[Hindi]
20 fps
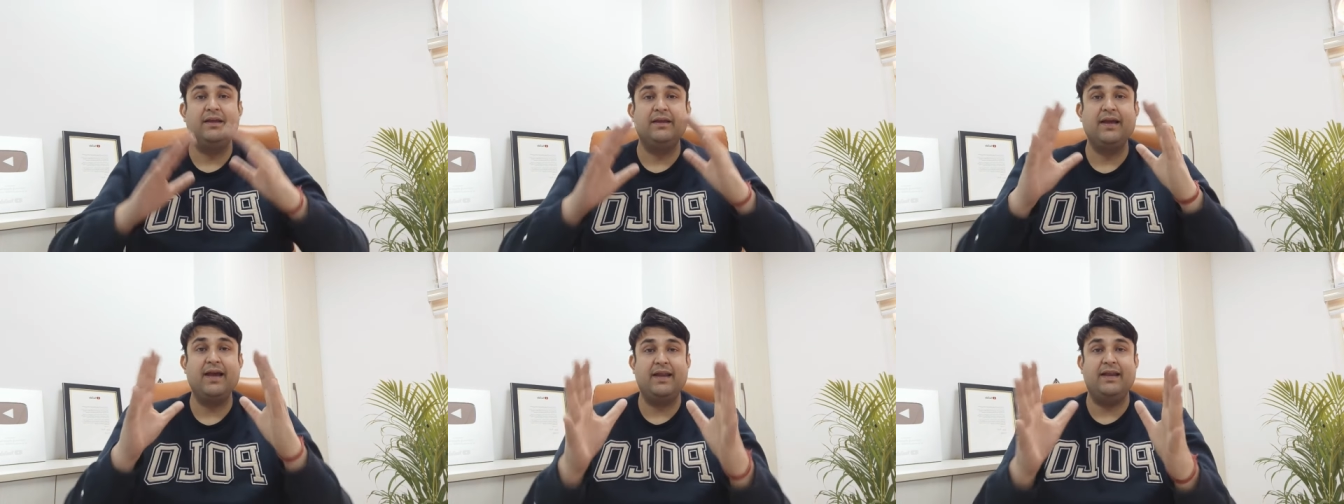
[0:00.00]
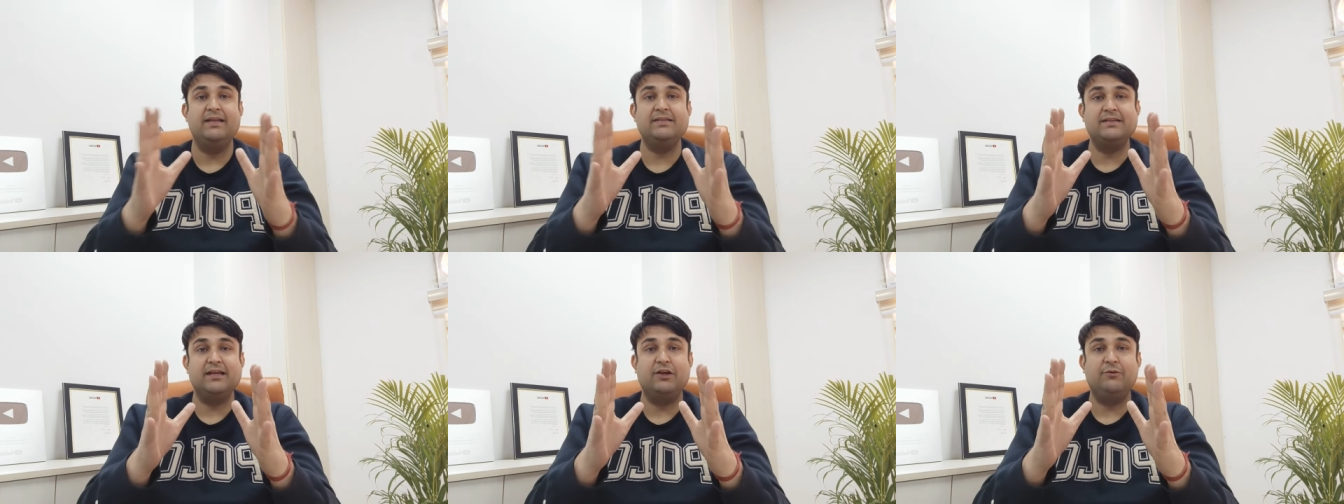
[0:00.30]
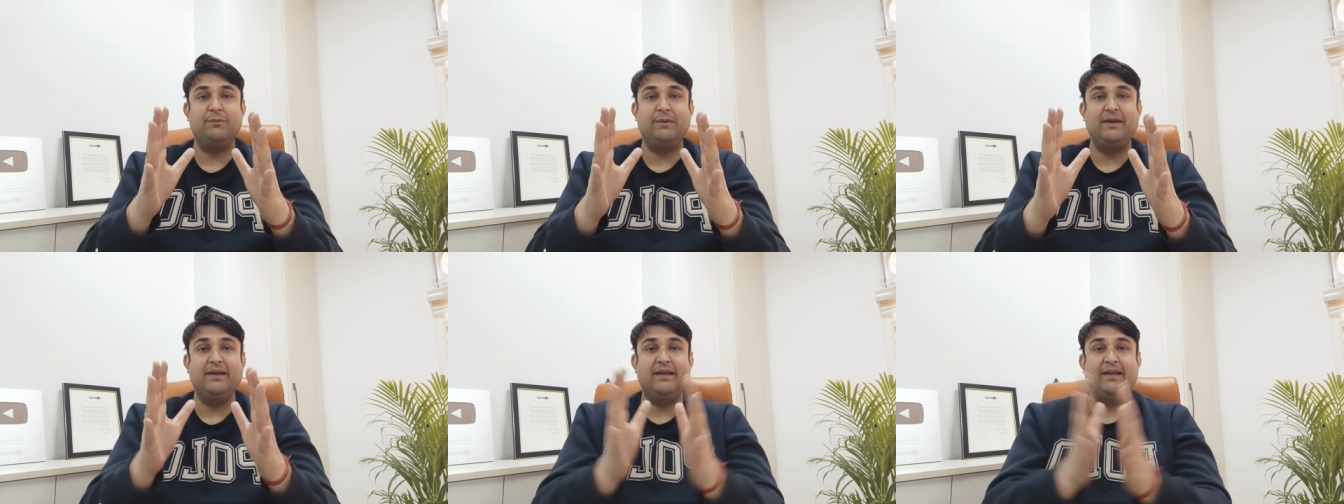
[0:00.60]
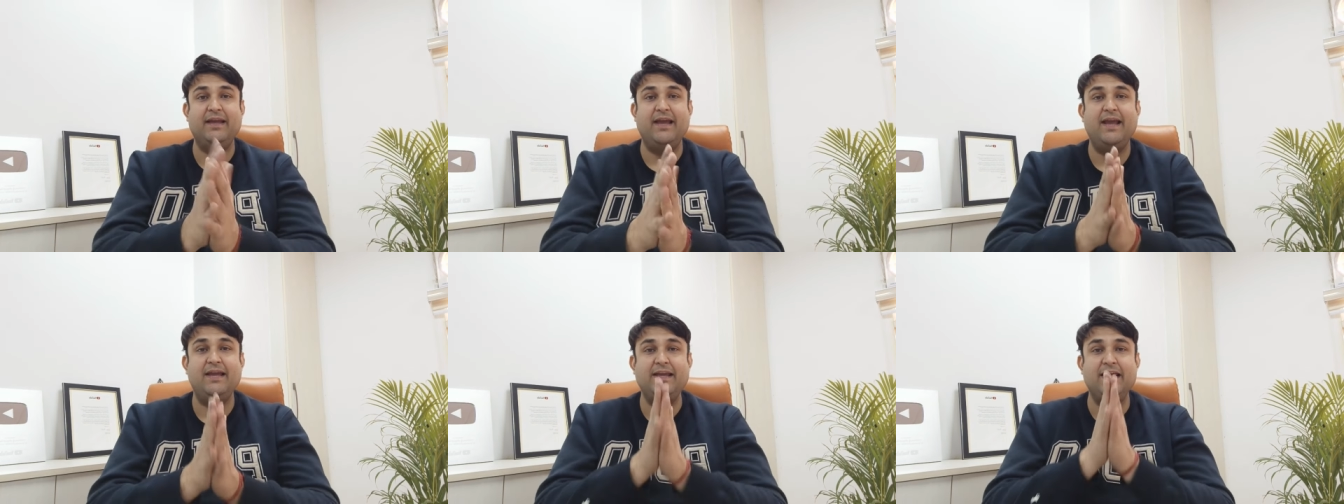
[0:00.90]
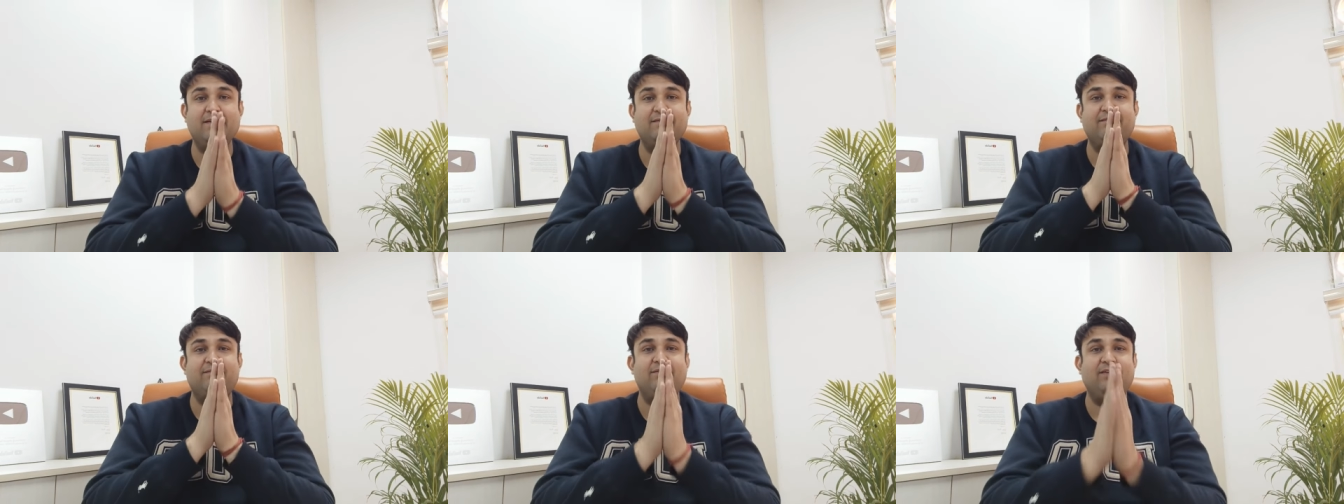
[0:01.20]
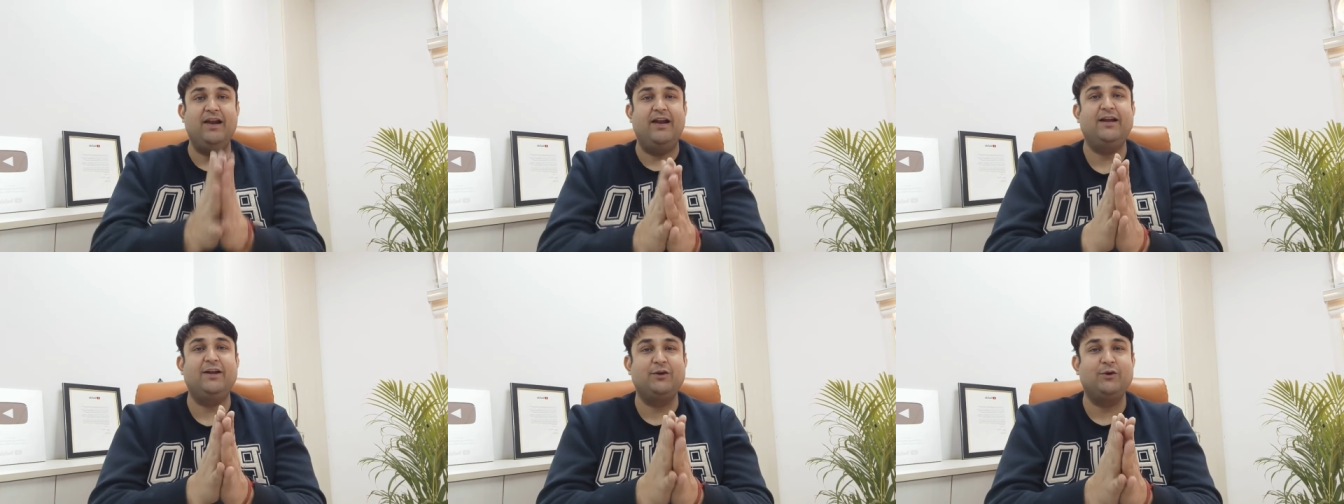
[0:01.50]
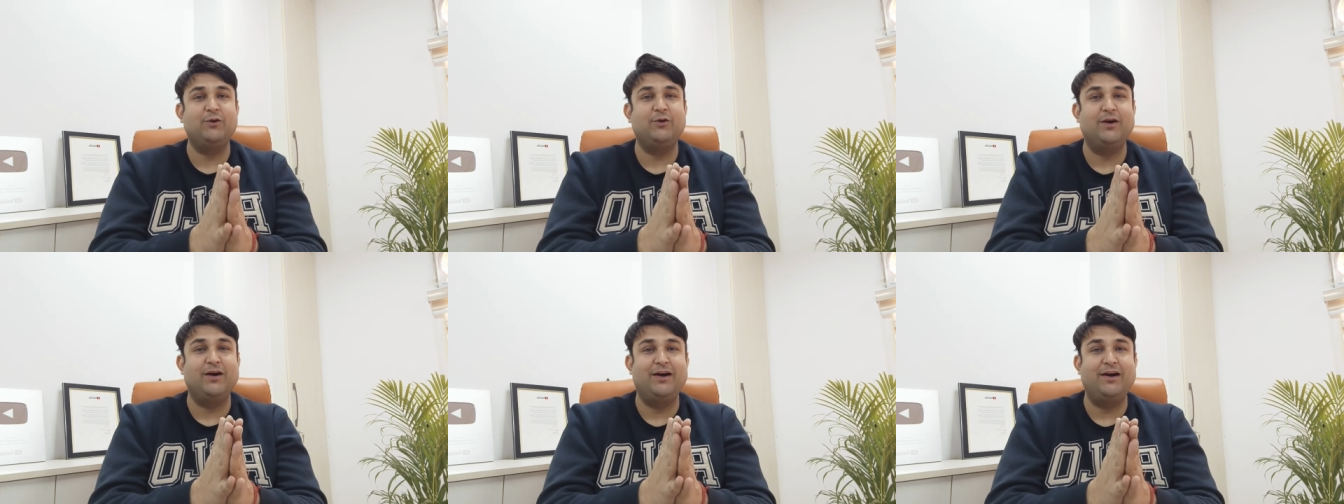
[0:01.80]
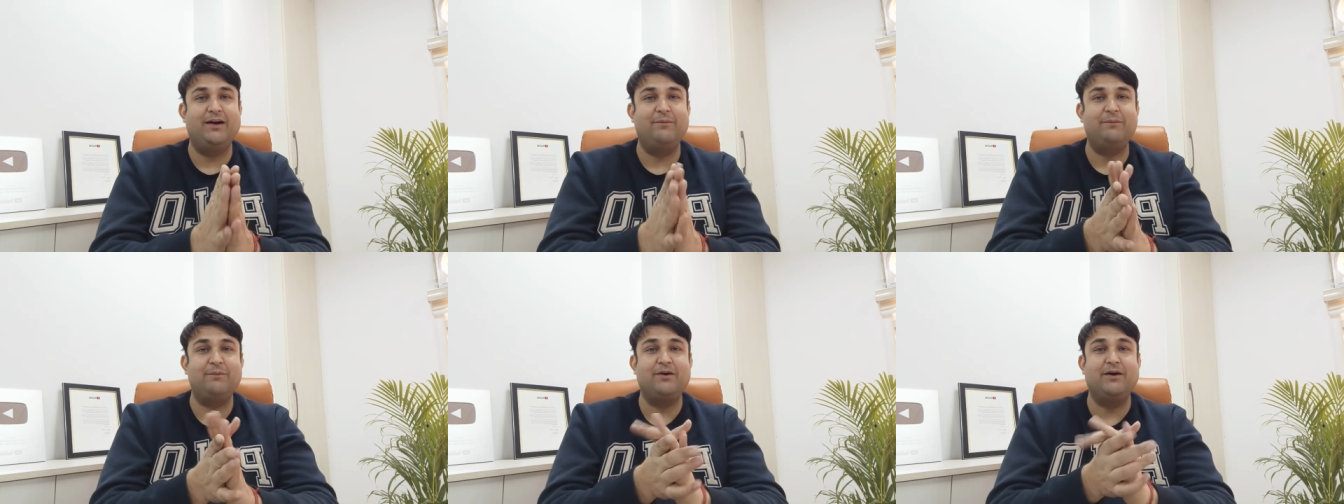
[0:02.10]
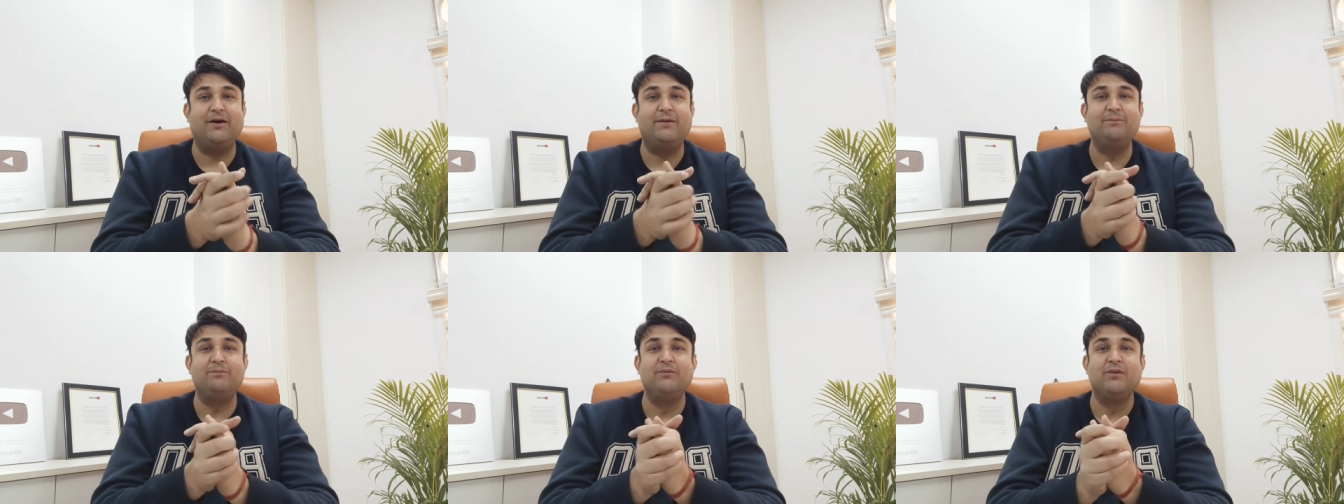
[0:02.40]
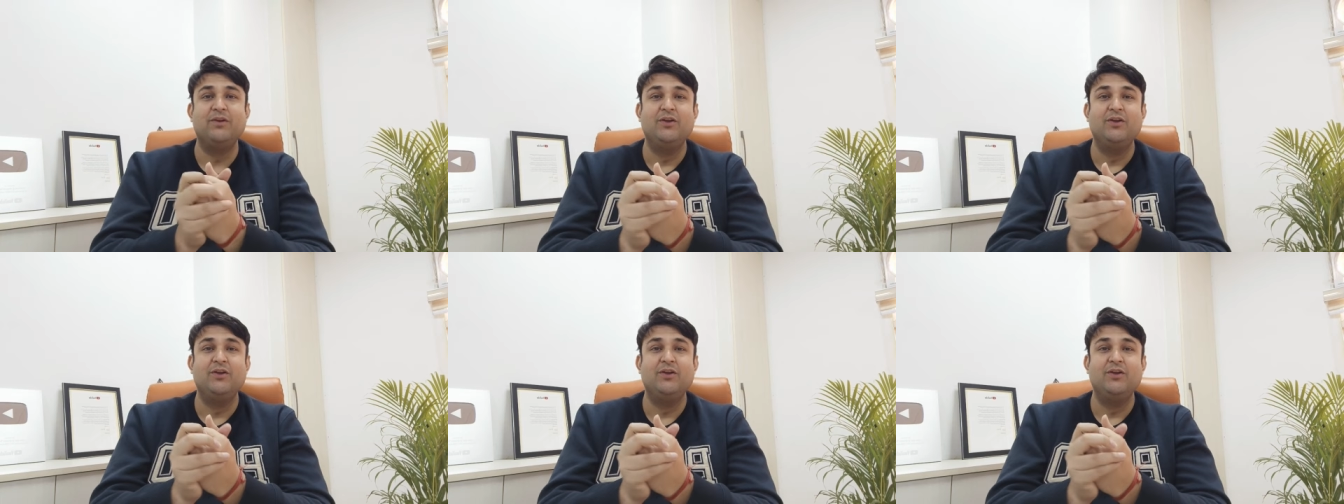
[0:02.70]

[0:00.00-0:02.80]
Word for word: ग्यारह हजार रुपए लेके आइए फ्लैट होगा आपका